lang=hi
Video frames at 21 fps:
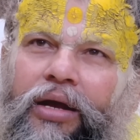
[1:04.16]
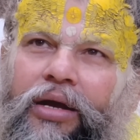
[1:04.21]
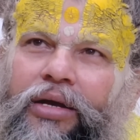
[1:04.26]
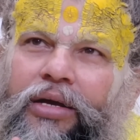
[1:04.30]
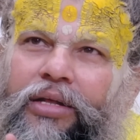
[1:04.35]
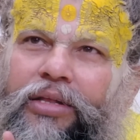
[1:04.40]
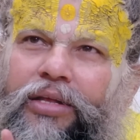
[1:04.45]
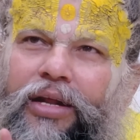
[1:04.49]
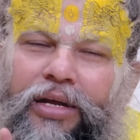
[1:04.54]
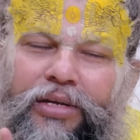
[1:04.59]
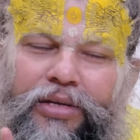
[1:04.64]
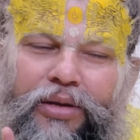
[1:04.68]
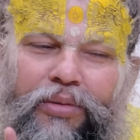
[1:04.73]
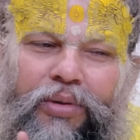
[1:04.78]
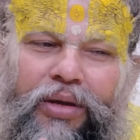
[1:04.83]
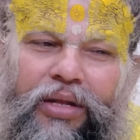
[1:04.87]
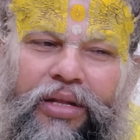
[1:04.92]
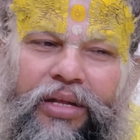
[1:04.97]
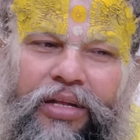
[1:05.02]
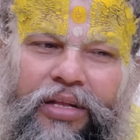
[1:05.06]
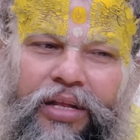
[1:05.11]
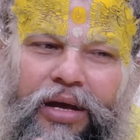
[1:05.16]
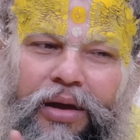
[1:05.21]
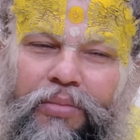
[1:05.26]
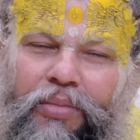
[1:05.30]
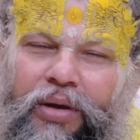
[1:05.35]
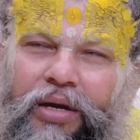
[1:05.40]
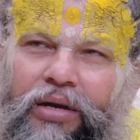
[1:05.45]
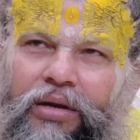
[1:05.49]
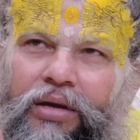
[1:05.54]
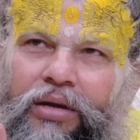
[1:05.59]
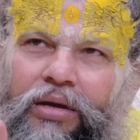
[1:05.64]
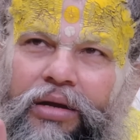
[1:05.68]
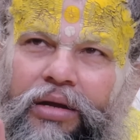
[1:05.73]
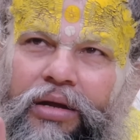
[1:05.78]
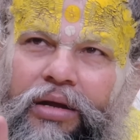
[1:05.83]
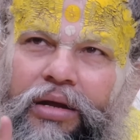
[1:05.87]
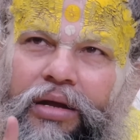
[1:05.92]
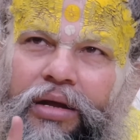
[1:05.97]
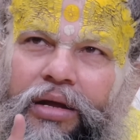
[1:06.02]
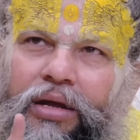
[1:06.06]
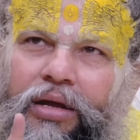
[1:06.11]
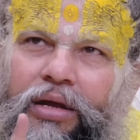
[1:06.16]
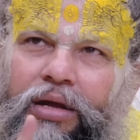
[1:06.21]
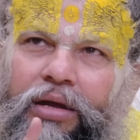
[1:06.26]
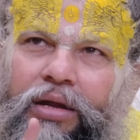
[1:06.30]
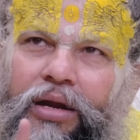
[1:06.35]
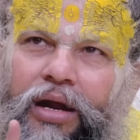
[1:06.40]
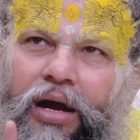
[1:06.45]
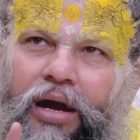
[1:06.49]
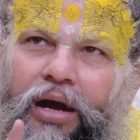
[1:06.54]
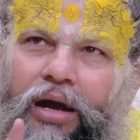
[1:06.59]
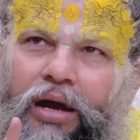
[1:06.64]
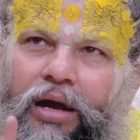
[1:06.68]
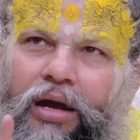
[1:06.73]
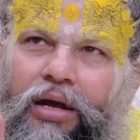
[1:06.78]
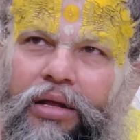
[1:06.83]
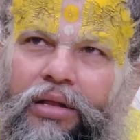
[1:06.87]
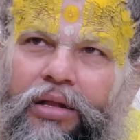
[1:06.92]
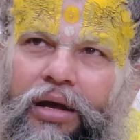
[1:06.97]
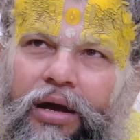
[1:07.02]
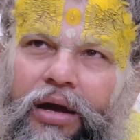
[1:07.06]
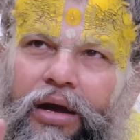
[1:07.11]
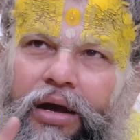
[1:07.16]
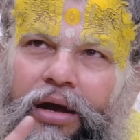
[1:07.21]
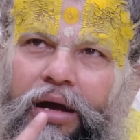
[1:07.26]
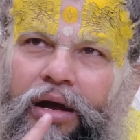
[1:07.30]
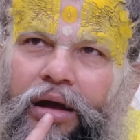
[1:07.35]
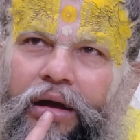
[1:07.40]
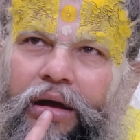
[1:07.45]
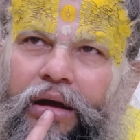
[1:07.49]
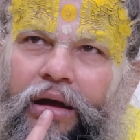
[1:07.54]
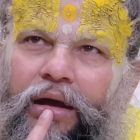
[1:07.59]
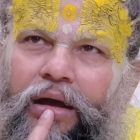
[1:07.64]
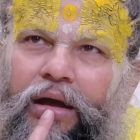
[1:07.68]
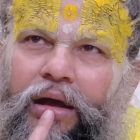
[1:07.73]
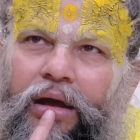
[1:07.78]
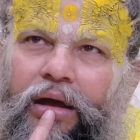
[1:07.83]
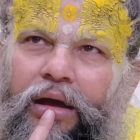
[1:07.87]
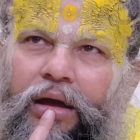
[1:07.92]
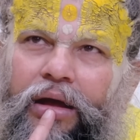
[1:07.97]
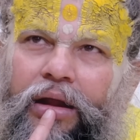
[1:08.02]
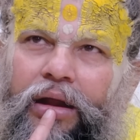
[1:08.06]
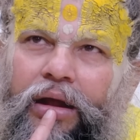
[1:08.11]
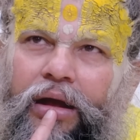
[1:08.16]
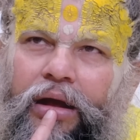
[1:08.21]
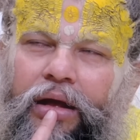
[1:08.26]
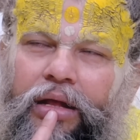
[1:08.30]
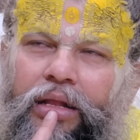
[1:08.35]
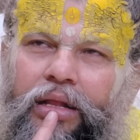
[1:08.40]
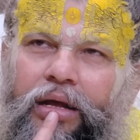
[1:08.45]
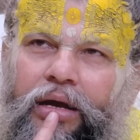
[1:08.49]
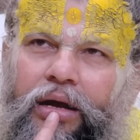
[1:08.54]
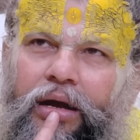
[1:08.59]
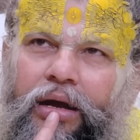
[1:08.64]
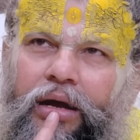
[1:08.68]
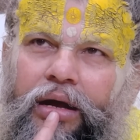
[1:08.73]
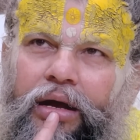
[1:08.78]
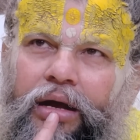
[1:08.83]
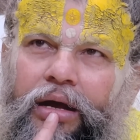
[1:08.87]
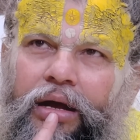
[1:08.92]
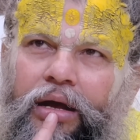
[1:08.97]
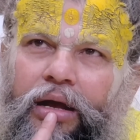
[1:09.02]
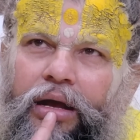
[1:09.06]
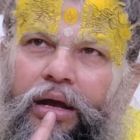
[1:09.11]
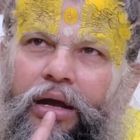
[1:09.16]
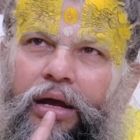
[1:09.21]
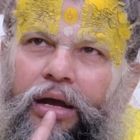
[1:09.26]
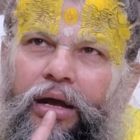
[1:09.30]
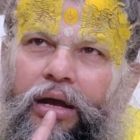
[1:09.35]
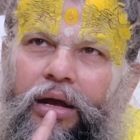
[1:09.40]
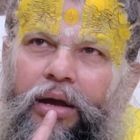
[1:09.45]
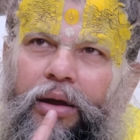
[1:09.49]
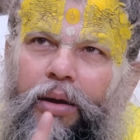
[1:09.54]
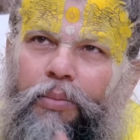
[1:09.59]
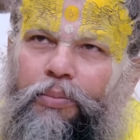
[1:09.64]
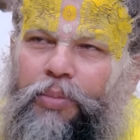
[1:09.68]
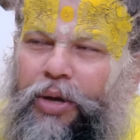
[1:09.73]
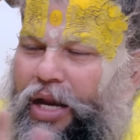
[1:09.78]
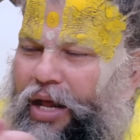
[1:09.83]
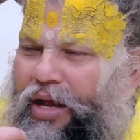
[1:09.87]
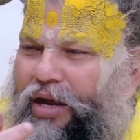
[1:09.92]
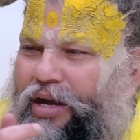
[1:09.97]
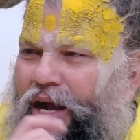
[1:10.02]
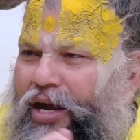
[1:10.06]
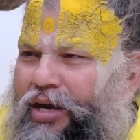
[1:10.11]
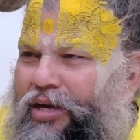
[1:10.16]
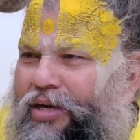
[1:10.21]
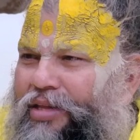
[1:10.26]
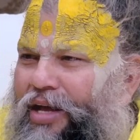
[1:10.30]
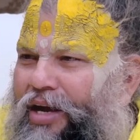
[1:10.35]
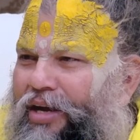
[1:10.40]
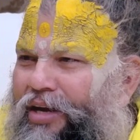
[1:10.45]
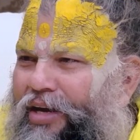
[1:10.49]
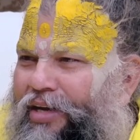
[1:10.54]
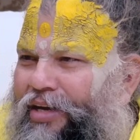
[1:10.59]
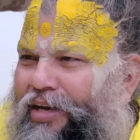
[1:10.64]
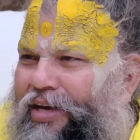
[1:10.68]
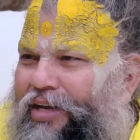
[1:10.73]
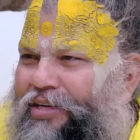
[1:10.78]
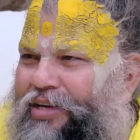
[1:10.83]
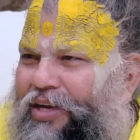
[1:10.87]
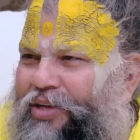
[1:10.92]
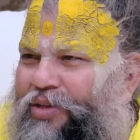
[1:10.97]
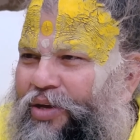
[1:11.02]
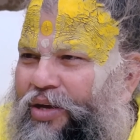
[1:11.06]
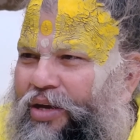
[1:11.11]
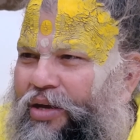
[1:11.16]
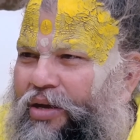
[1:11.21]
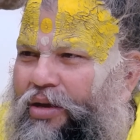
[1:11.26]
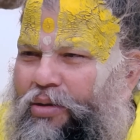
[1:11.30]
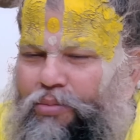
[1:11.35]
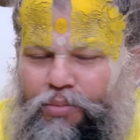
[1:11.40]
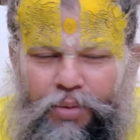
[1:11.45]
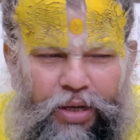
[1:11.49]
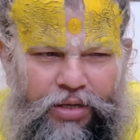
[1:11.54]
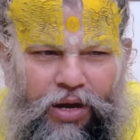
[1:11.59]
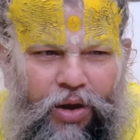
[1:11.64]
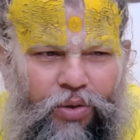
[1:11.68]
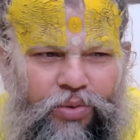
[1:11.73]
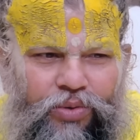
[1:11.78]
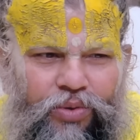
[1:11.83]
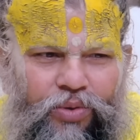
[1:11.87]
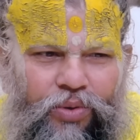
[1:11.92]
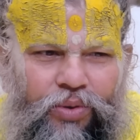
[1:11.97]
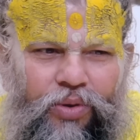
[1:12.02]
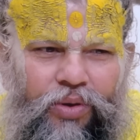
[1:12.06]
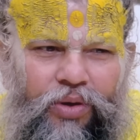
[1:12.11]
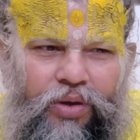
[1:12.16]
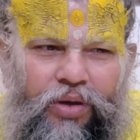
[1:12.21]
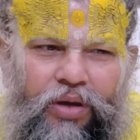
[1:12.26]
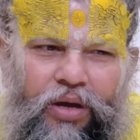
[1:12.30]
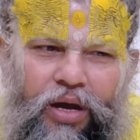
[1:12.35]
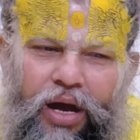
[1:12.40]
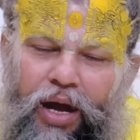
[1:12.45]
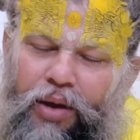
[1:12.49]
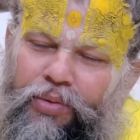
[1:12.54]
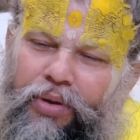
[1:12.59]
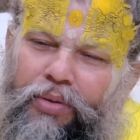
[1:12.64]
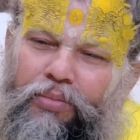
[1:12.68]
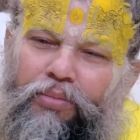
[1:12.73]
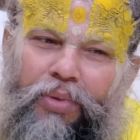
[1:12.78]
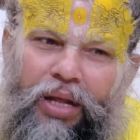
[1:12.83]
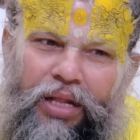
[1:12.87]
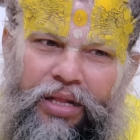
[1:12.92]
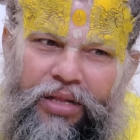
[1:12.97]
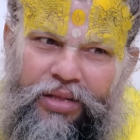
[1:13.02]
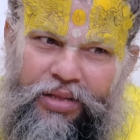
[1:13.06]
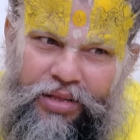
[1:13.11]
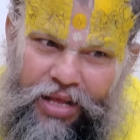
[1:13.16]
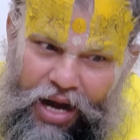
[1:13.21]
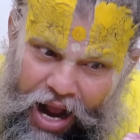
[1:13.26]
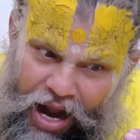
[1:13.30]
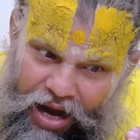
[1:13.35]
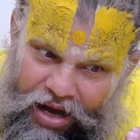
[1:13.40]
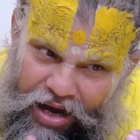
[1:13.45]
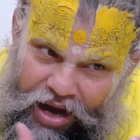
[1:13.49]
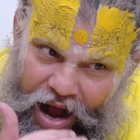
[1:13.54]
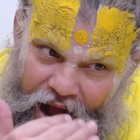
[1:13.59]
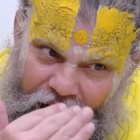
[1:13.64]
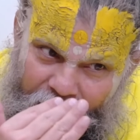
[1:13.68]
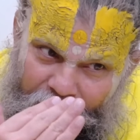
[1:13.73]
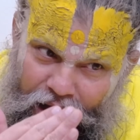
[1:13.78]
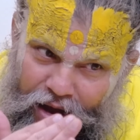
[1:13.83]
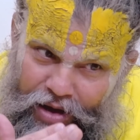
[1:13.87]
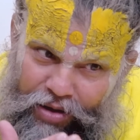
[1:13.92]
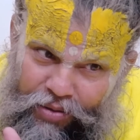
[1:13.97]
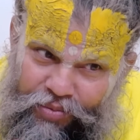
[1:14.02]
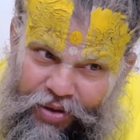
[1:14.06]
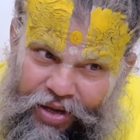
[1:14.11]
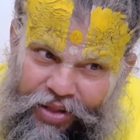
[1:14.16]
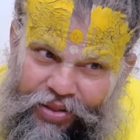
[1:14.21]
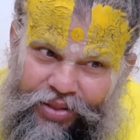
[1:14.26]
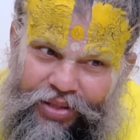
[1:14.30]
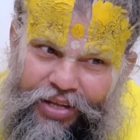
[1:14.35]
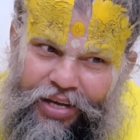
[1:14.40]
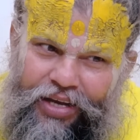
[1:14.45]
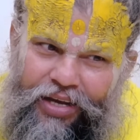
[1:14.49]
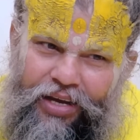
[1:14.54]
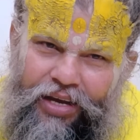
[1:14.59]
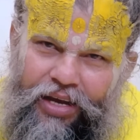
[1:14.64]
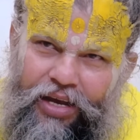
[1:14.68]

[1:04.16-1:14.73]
कितना समय देता है मन राधा राधा अब बिना एकाग्रता के लिख ही नहीं सकते फंसाओ उसको अभी मंत्राकार वृत्ति